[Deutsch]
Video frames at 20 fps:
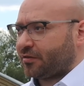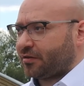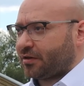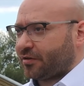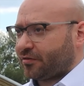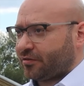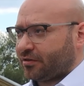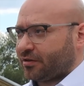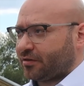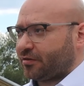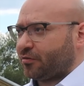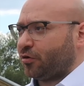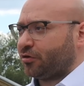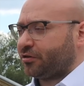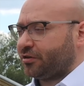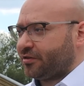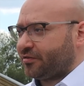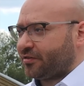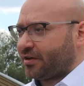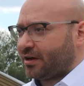also
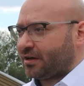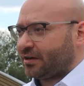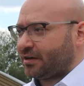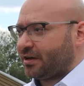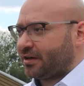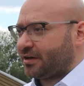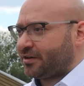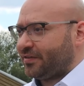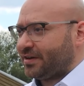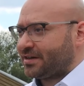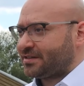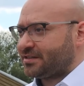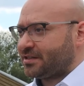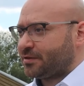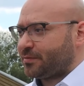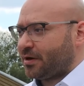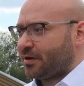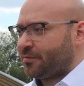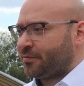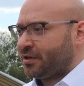Leute, die sagen,
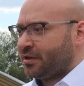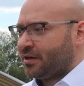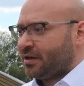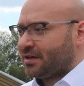Quecksilber